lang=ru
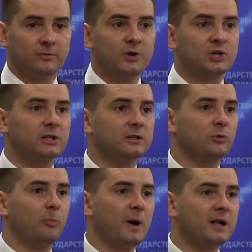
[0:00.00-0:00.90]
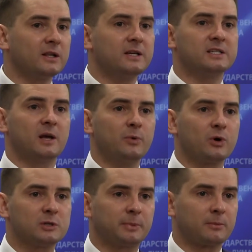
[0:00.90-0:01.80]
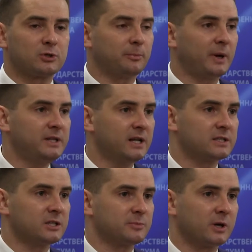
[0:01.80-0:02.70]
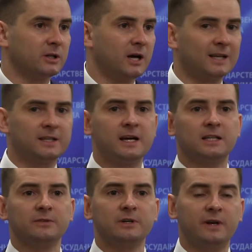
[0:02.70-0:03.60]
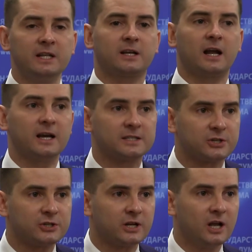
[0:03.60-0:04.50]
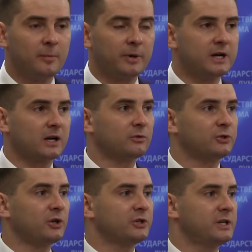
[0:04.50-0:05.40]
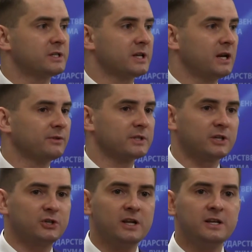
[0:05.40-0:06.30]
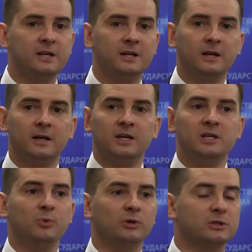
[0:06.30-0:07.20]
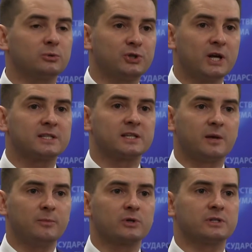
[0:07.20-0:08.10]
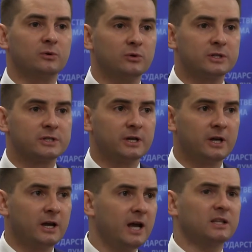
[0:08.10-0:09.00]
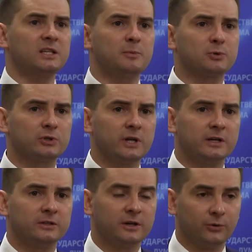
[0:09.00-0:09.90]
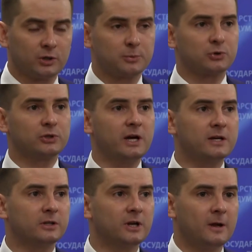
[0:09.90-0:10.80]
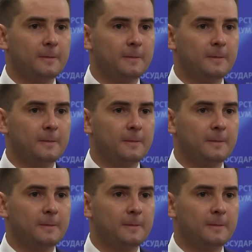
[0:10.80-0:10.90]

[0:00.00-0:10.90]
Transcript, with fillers: Вышла, упала и замерзла, потому что подняться не смогла. А до этого инвалид-колясочник приехал в учреждение социального назначения и не мог достучаться, замерз на улице. Это не обсуждает. Вот обсуждает